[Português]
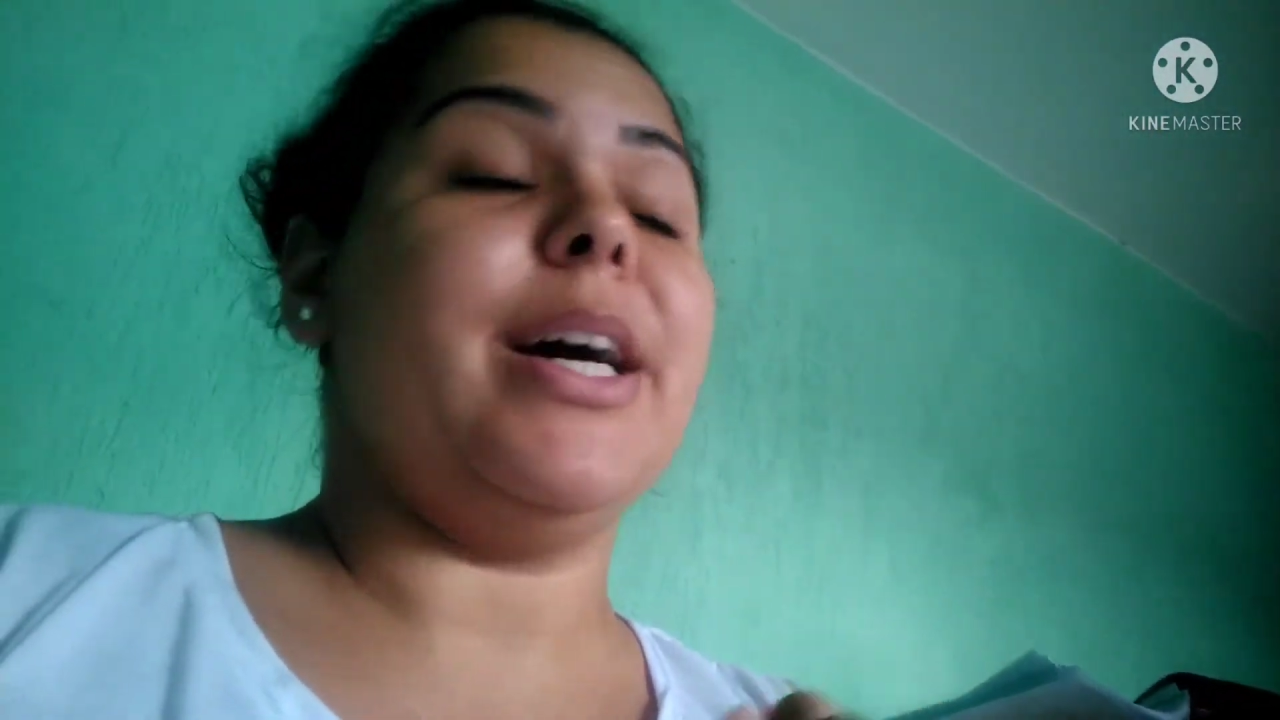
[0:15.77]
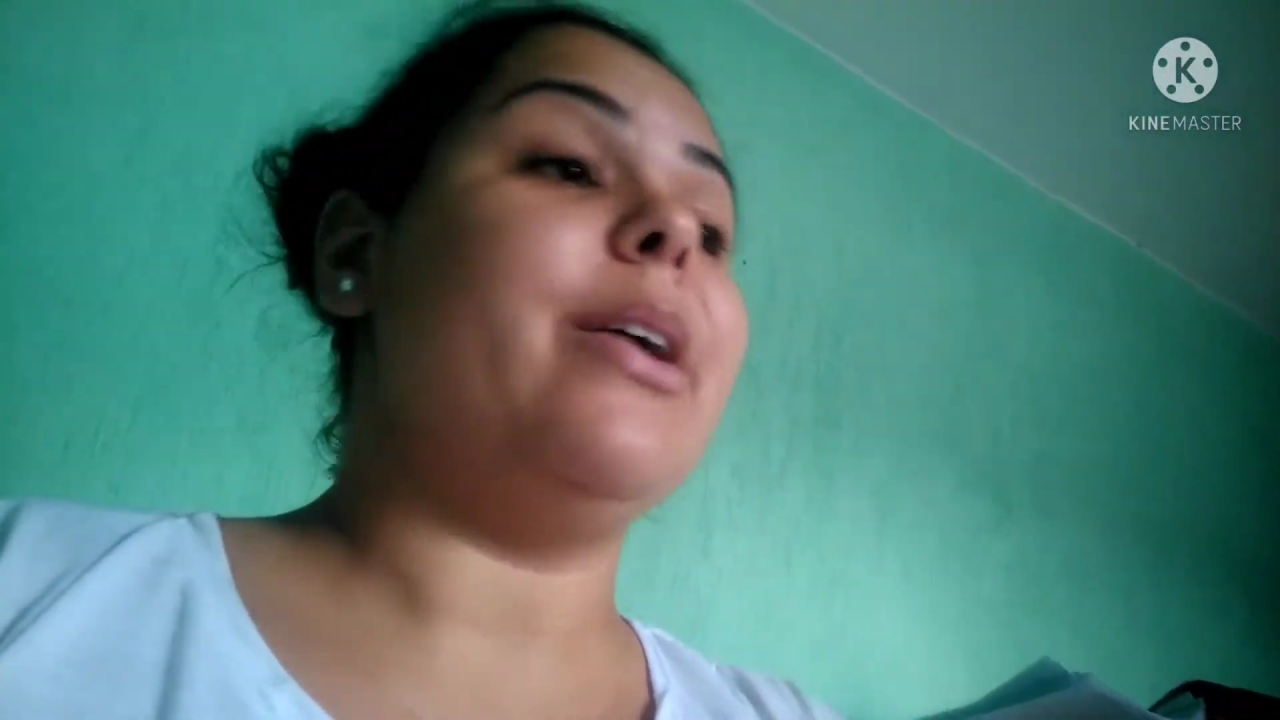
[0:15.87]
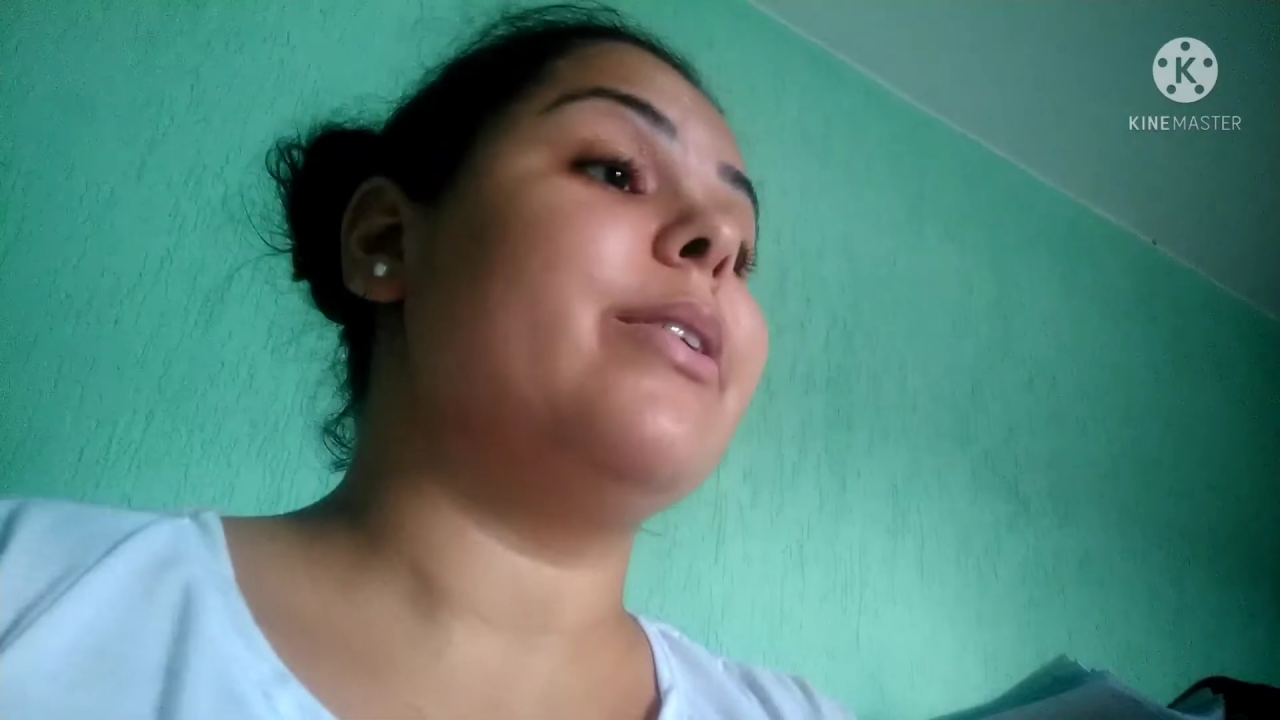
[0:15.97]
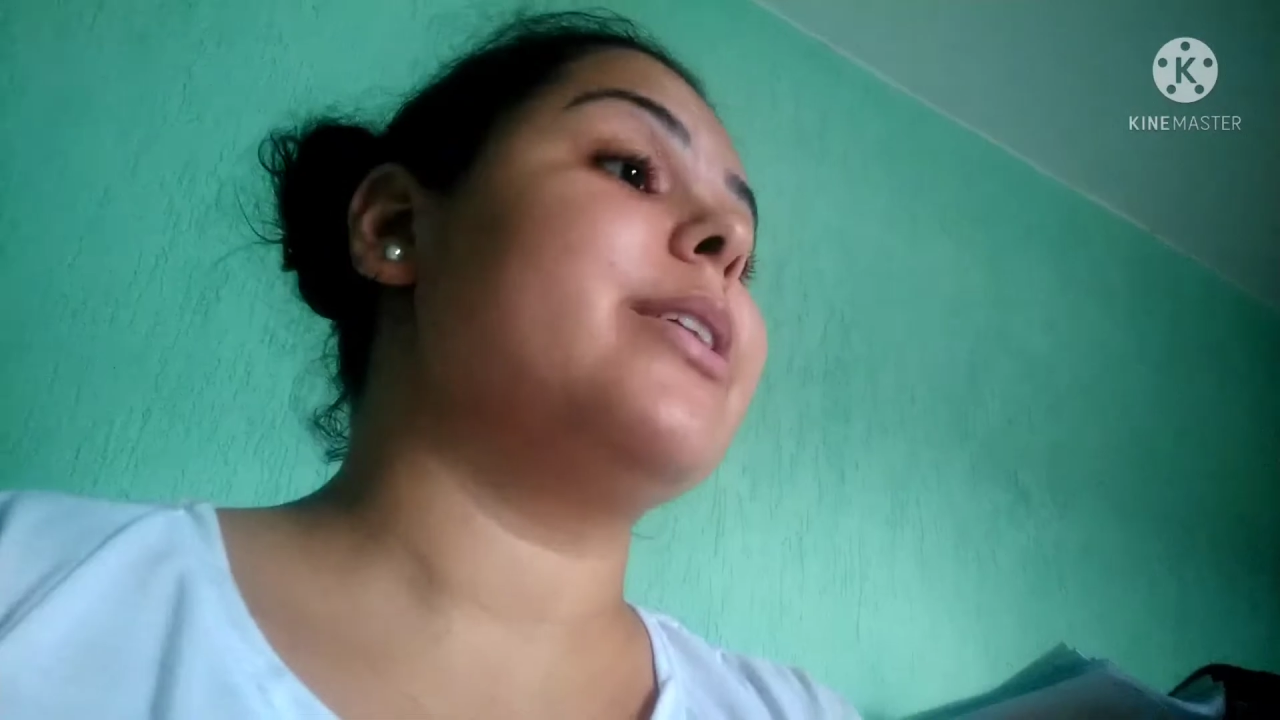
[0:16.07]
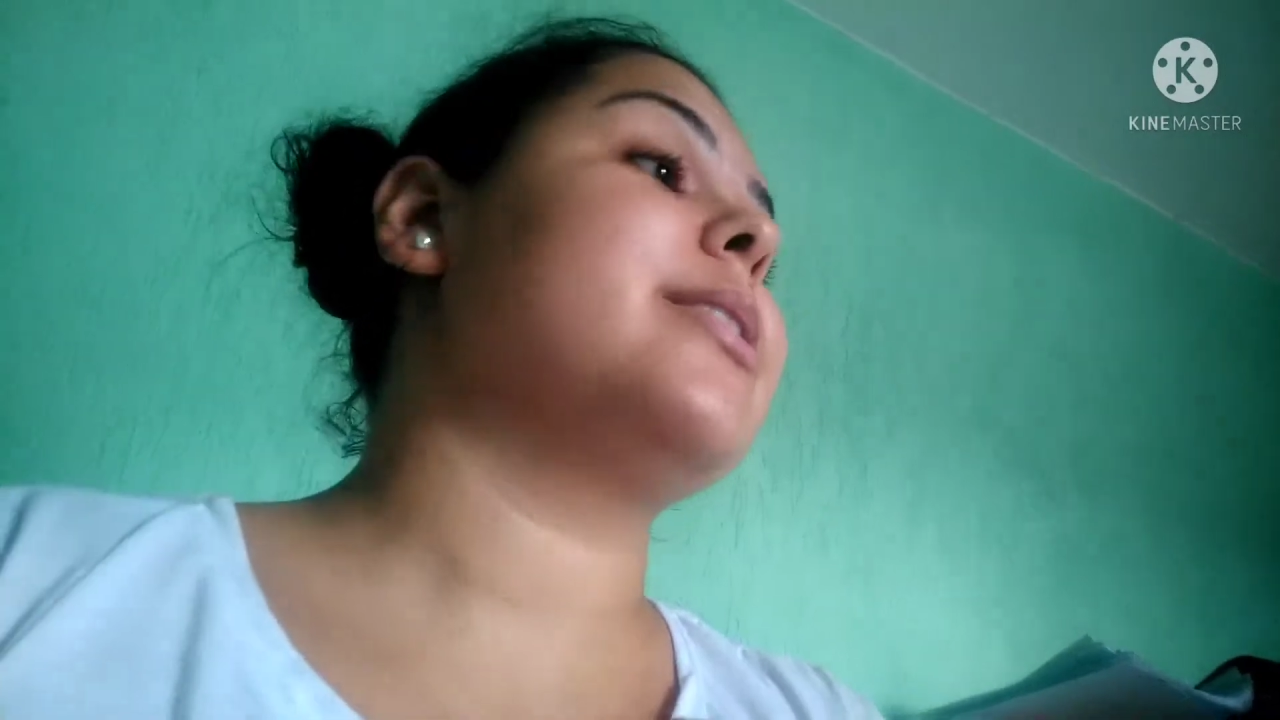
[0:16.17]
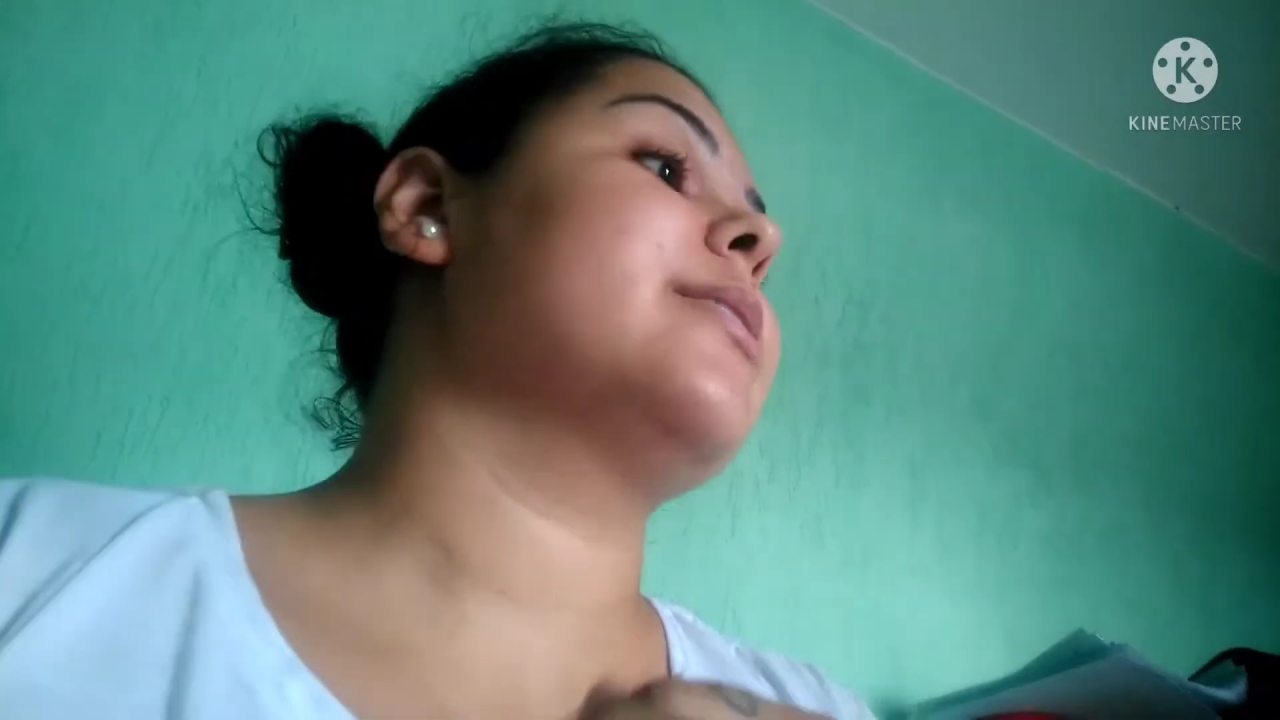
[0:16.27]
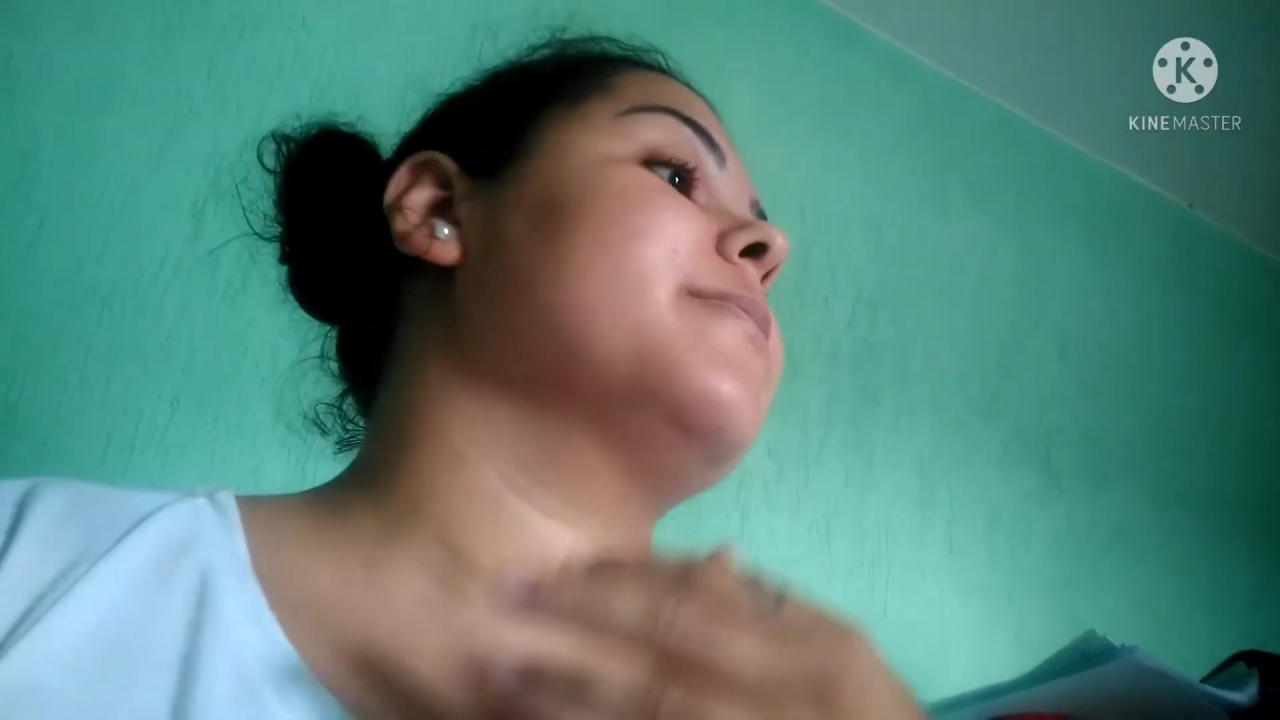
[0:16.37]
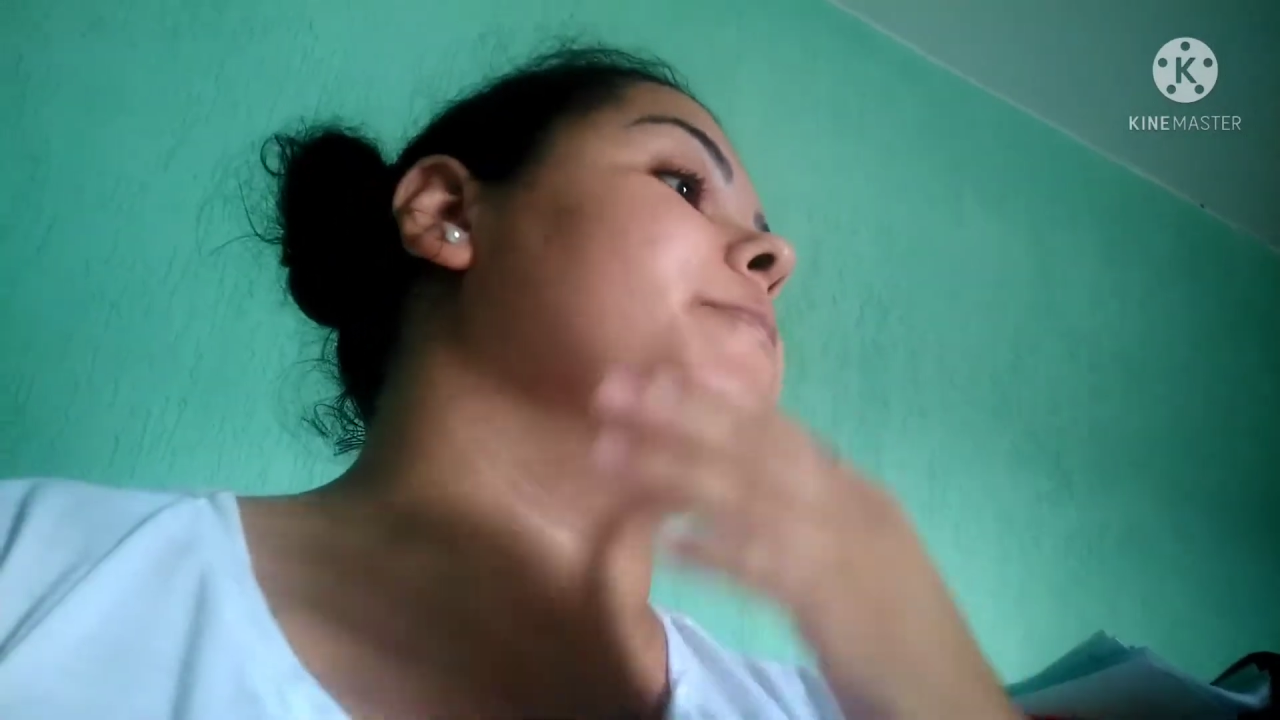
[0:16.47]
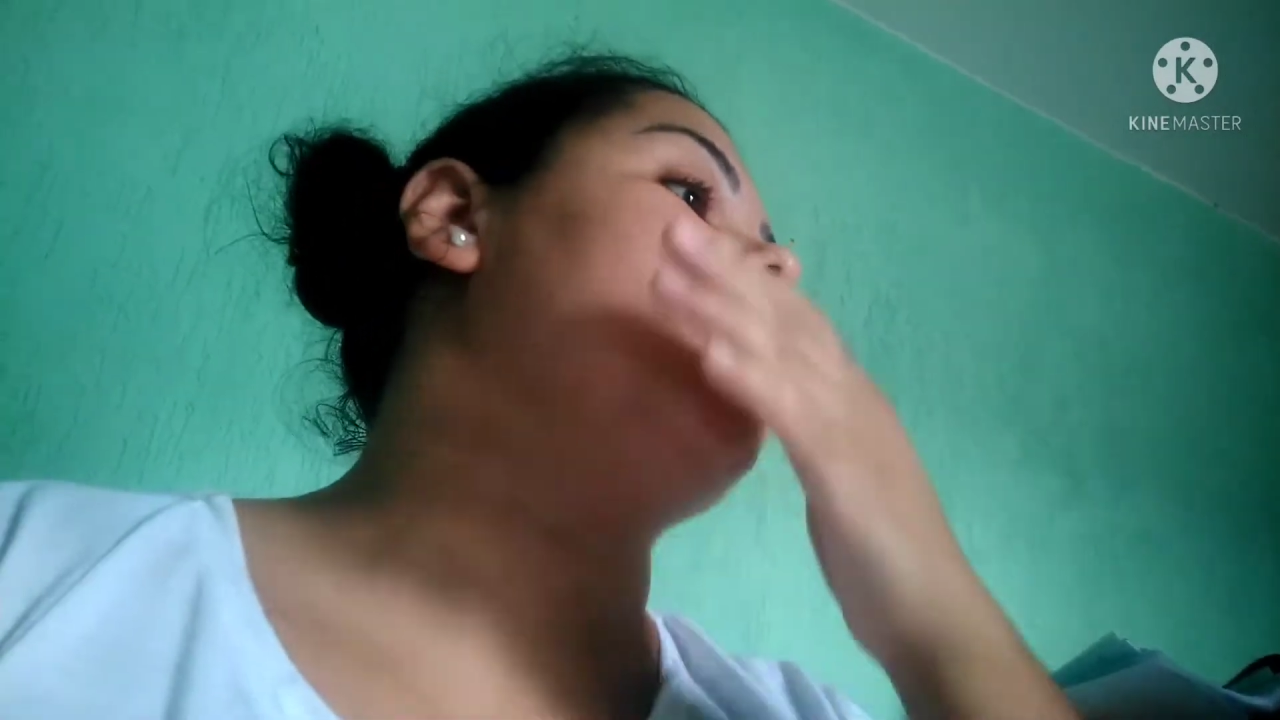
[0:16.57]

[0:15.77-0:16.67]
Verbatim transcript: aulas.